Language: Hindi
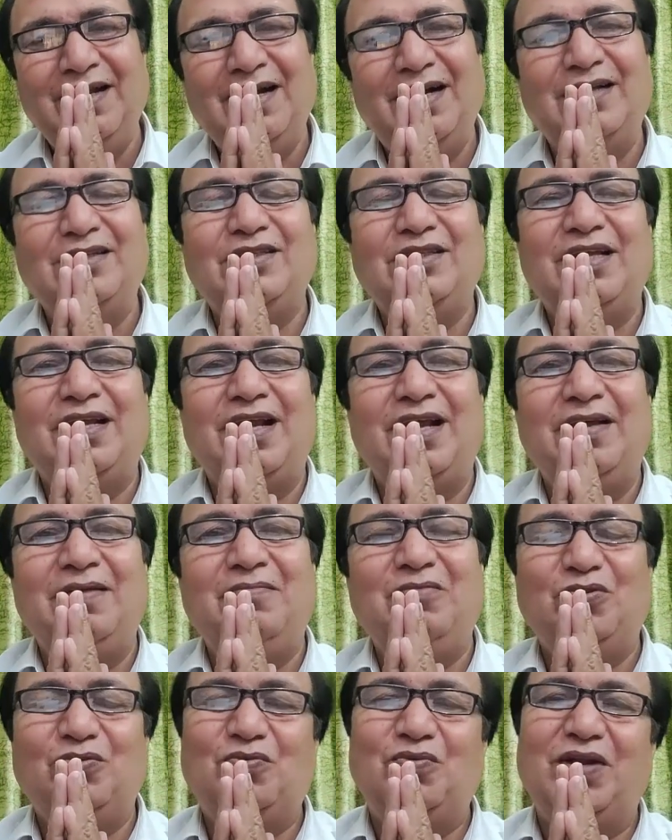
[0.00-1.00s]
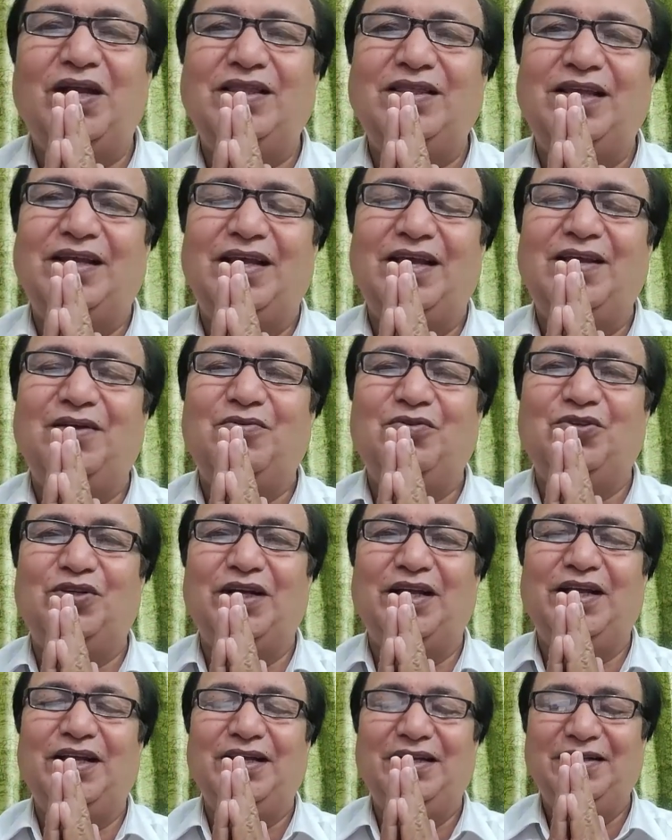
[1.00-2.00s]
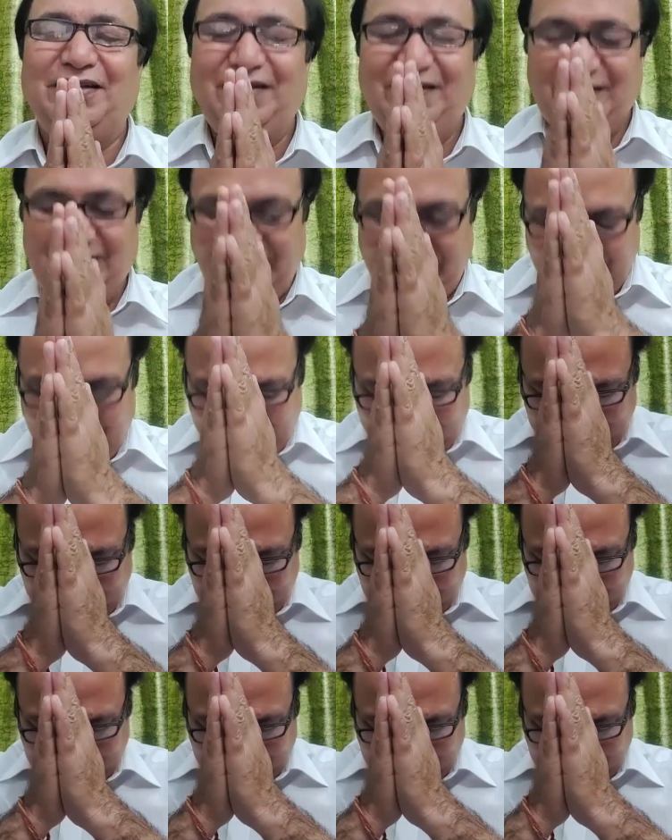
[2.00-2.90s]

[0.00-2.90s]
हंसते रहें मुस्कुराते रहें खुश रहें धन्यवाद